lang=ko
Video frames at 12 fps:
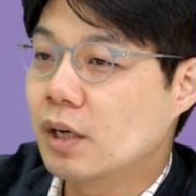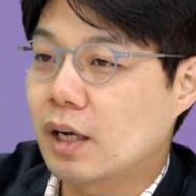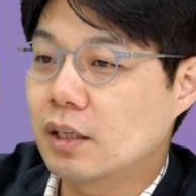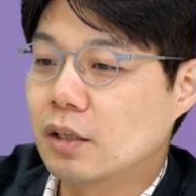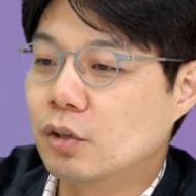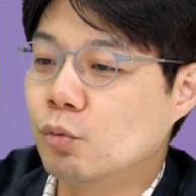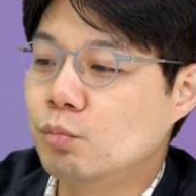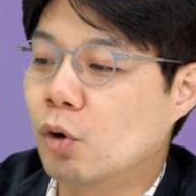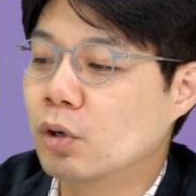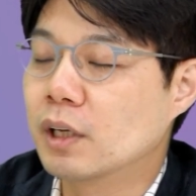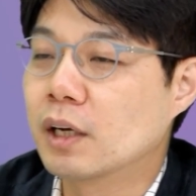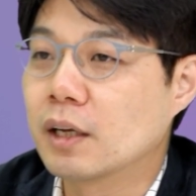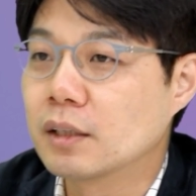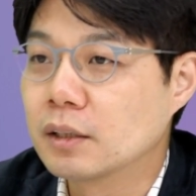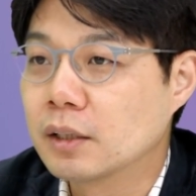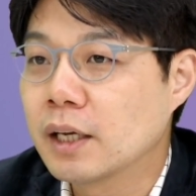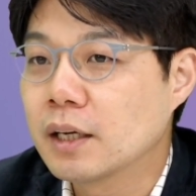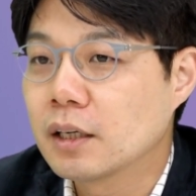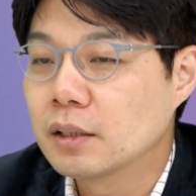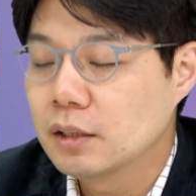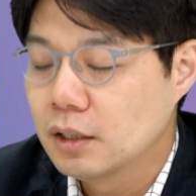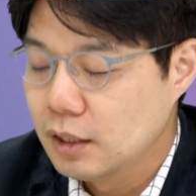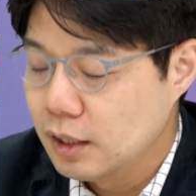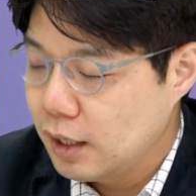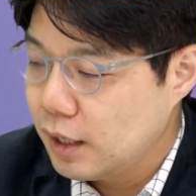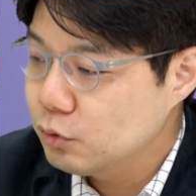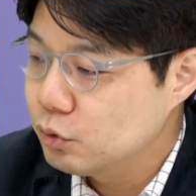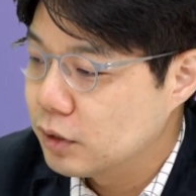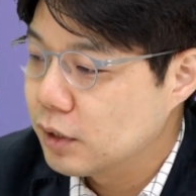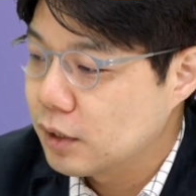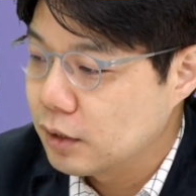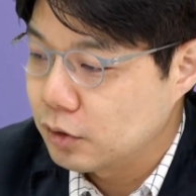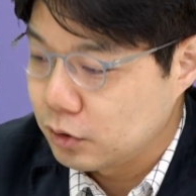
갈 길이 너무 멀다라는 생각을 할 수 있다는